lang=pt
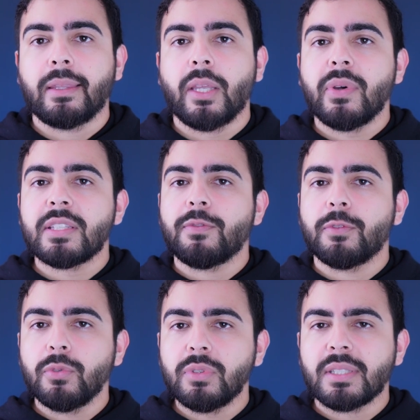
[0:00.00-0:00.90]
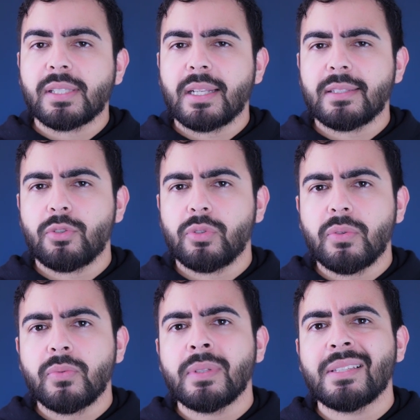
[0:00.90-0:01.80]
Então as frutas, elas
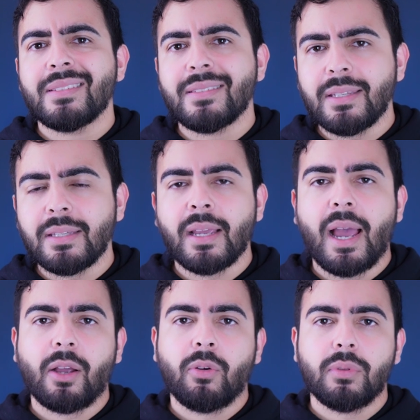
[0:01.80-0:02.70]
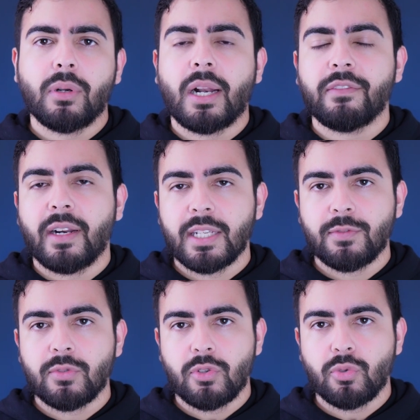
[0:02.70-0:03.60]
ajudam sim a controlar várias
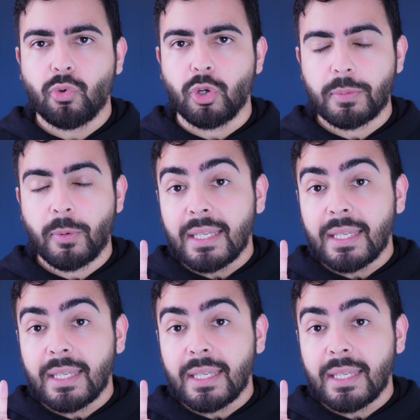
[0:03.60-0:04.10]
funções do corpo.